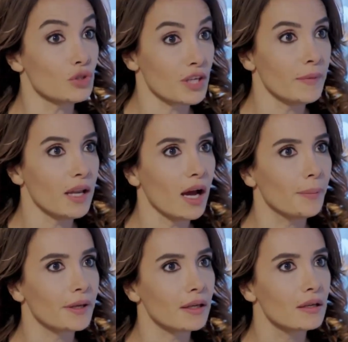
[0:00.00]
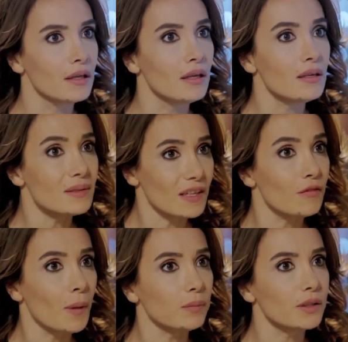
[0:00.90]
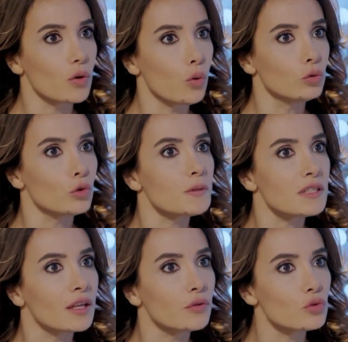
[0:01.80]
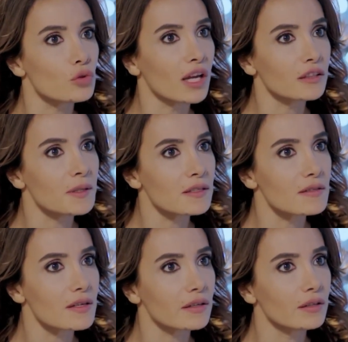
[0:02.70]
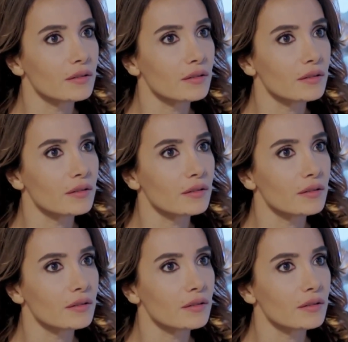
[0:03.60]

معقوله يكون جميل هو اللي قتل هيام وبده يلزق التهمه بظهر